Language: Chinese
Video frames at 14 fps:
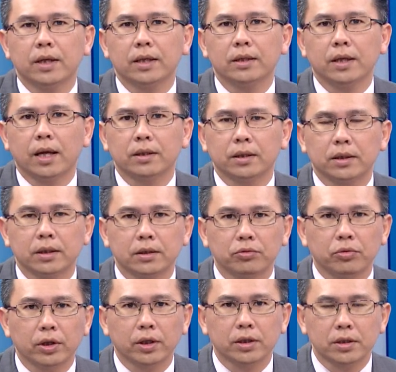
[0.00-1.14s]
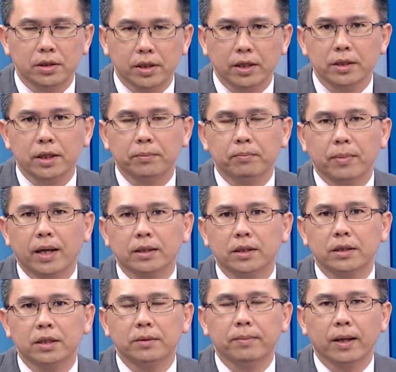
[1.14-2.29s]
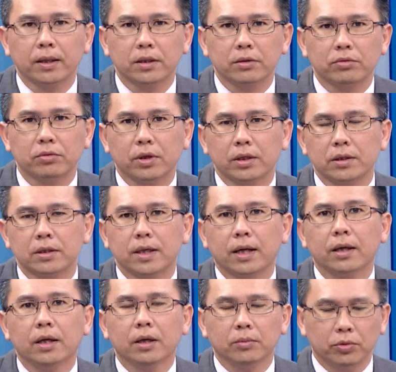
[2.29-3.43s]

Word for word: 站在整个所谓的年线八千七百一十五点之上。